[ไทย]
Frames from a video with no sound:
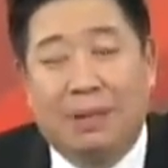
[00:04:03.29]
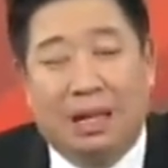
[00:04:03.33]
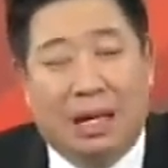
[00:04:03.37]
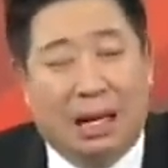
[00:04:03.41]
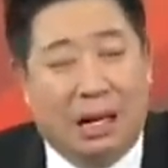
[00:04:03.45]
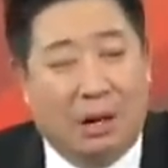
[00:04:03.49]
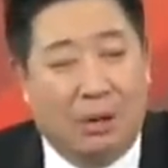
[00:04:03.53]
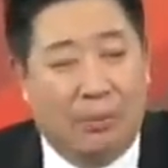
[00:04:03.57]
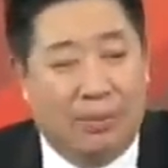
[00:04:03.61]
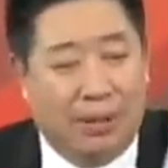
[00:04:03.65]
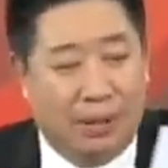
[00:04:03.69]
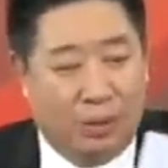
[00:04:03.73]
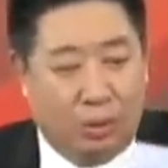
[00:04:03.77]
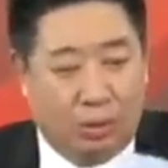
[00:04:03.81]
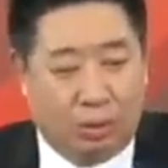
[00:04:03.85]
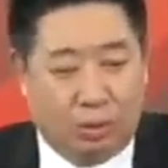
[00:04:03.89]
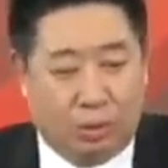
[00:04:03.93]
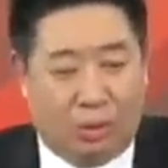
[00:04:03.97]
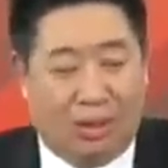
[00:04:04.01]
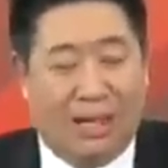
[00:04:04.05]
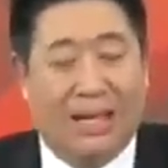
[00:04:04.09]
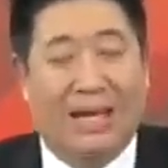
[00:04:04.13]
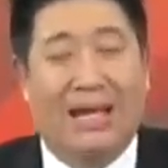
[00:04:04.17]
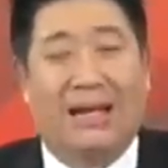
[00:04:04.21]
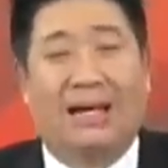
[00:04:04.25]
เรามาดูตั
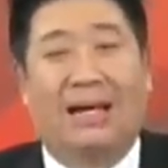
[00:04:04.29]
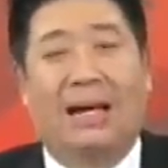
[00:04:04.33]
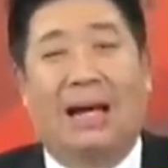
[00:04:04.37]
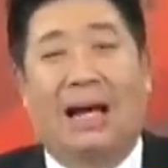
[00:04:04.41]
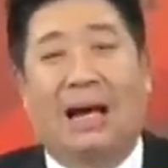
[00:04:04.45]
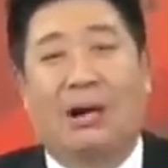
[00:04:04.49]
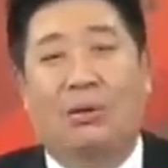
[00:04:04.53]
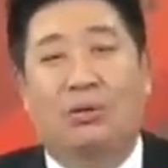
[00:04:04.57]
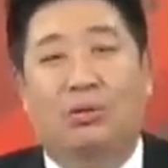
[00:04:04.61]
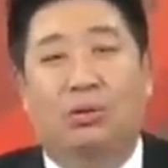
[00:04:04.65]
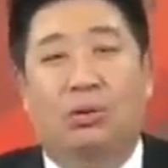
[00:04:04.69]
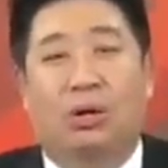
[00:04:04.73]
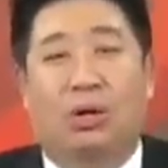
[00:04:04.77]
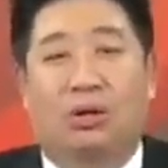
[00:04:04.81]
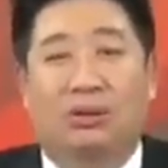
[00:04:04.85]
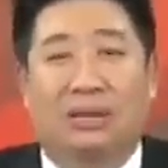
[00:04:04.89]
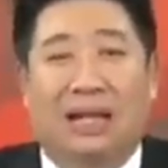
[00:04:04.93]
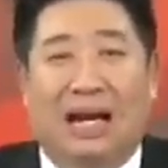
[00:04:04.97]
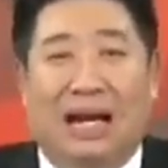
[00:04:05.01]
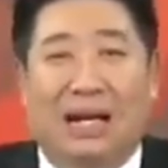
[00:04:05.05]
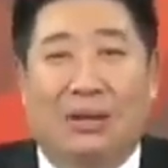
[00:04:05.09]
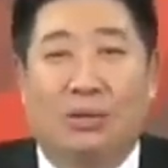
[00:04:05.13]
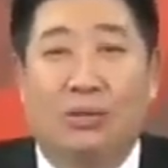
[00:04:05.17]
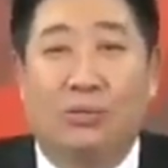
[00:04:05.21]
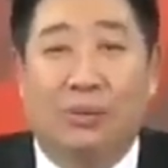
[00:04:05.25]
วเลขการลงทุนของต
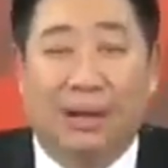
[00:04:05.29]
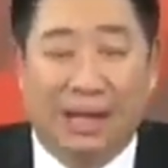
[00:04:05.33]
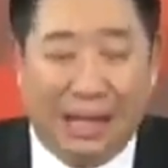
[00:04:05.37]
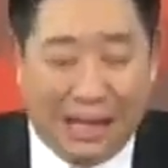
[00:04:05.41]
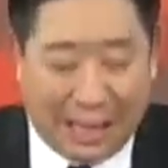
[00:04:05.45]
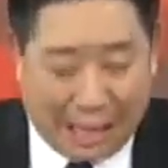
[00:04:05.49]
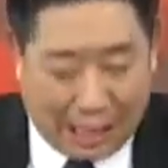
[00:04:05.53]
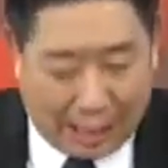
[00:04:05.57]
ลาดหุ้นวันนี้